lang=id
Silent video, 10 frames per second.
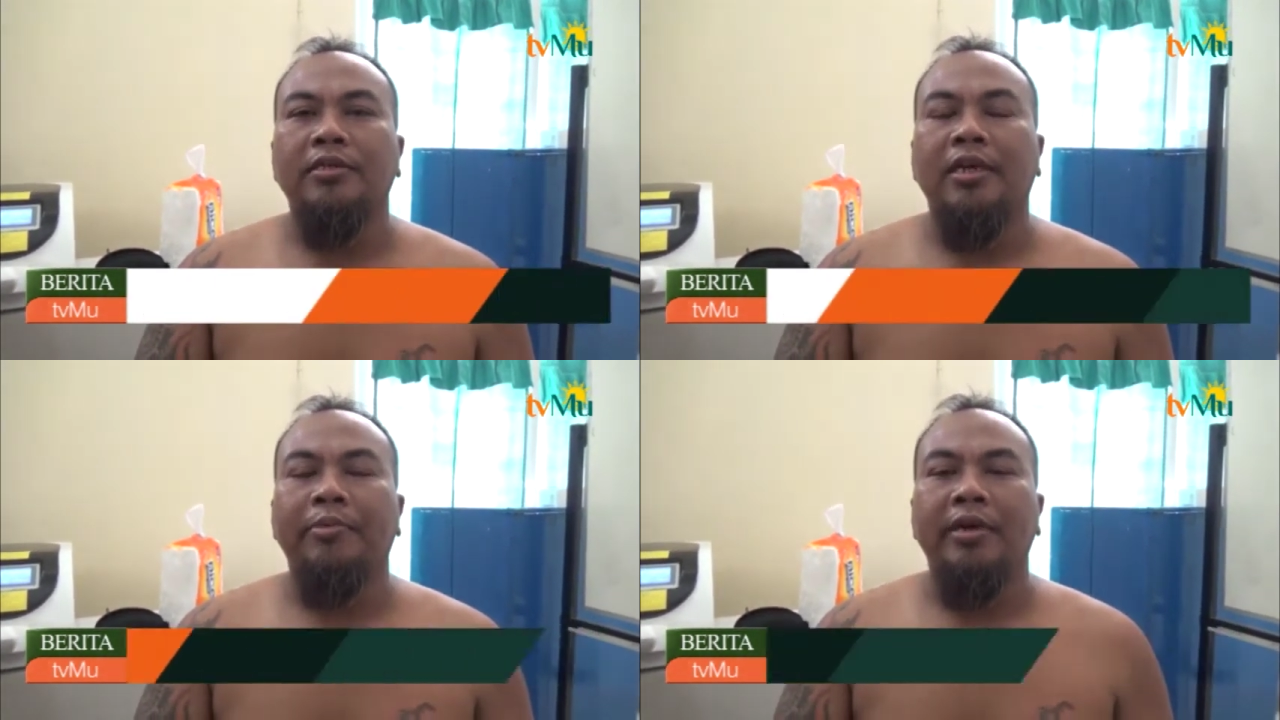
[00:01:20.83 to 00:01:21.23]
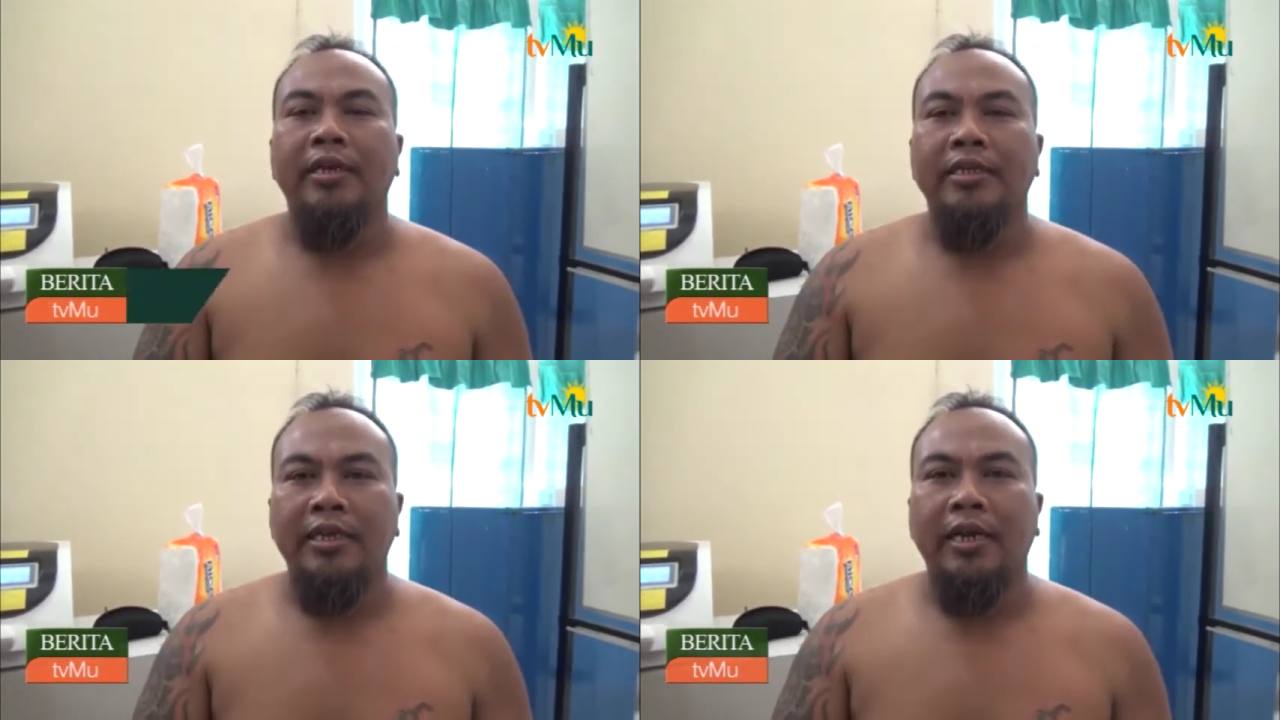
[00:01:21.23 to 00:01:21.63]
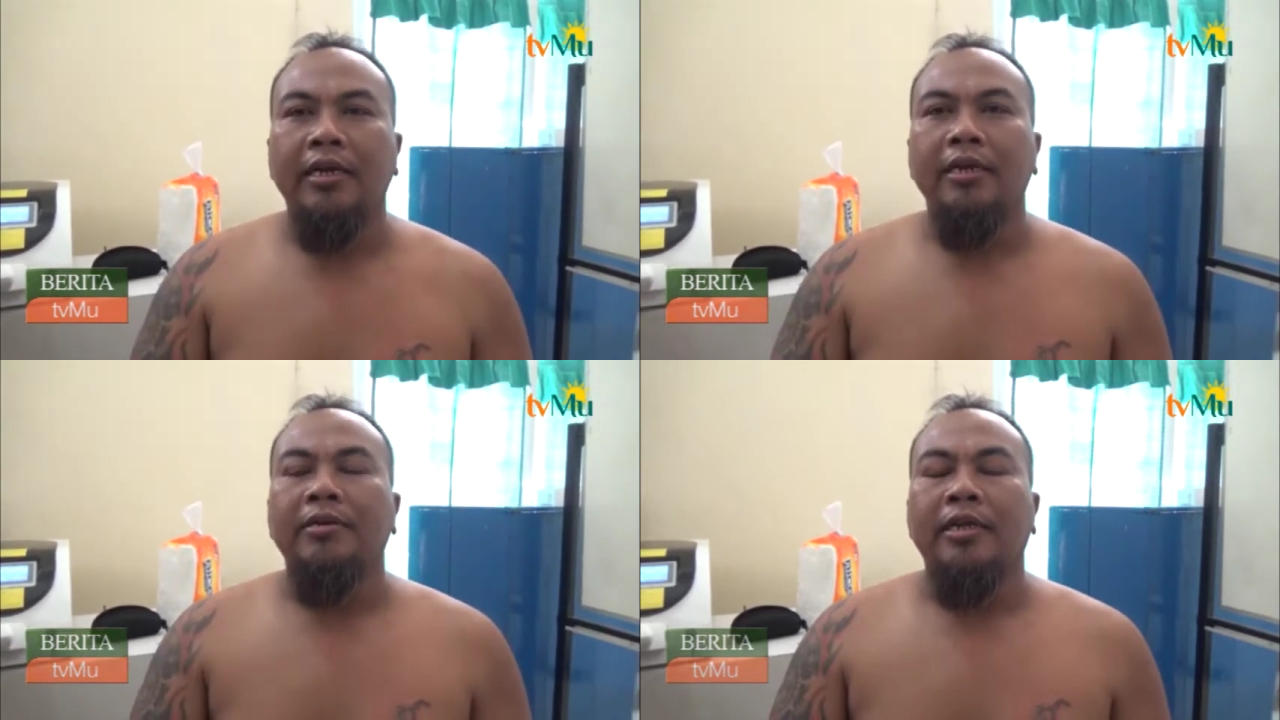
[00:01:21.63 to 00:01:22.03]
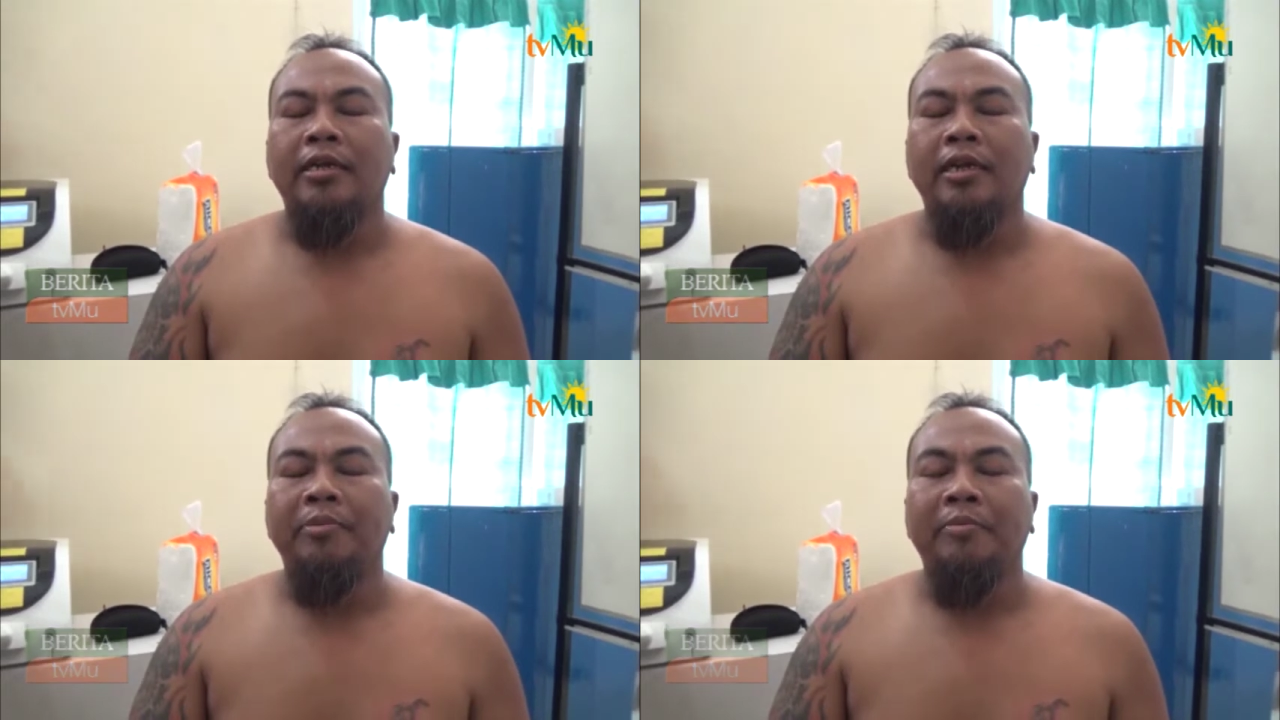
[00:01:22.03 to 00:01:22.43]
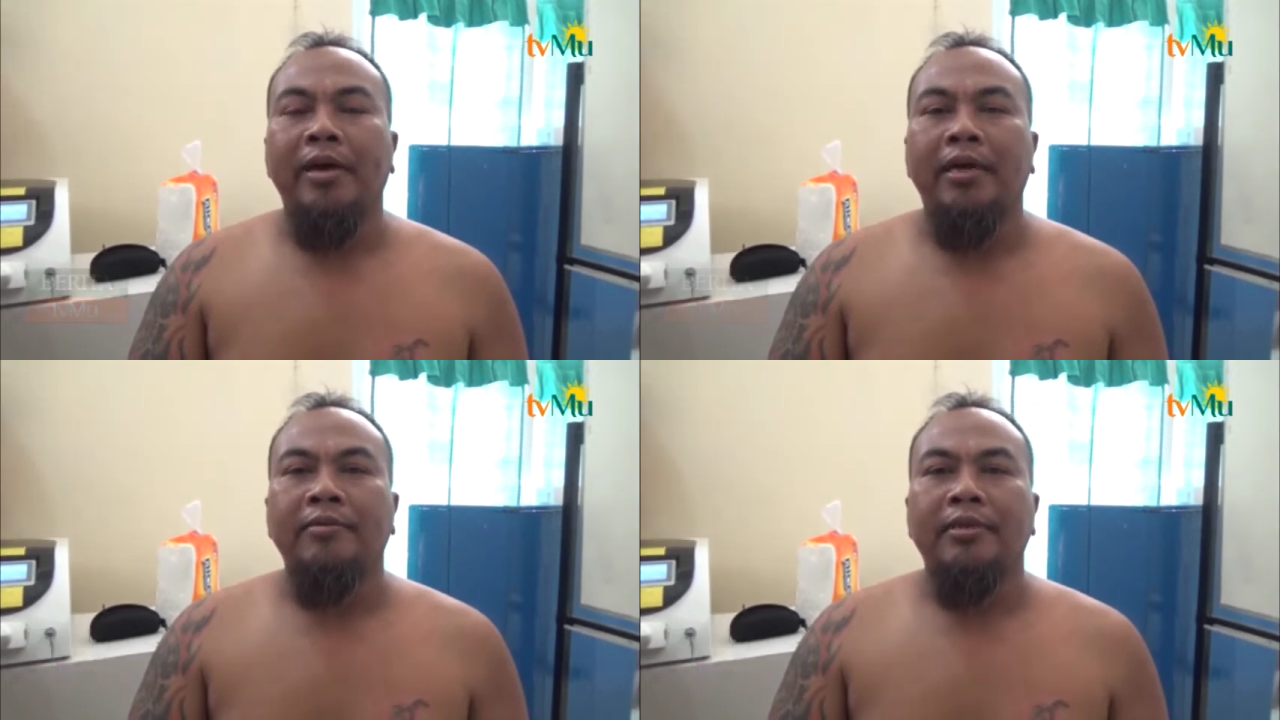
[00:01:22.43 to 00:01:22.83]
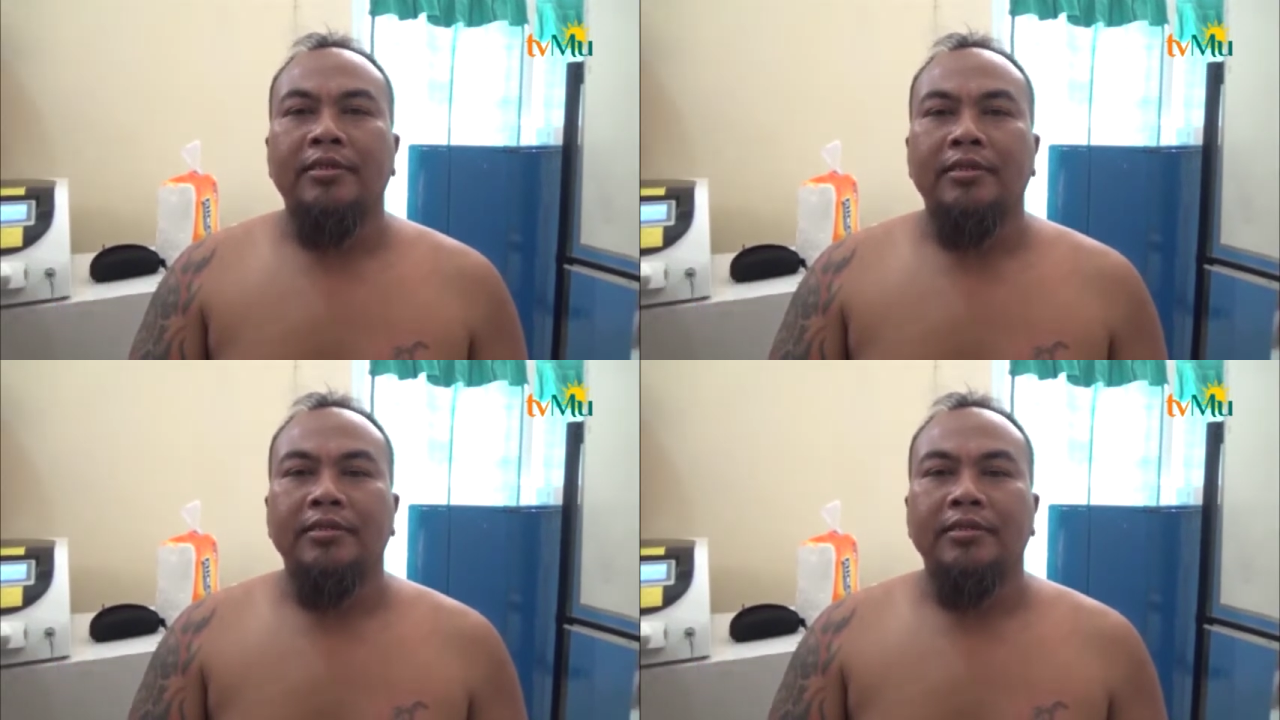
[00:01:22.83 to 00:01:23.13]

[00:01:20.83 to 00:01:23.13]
Saya ingin hijrah jadi lebih baik Mas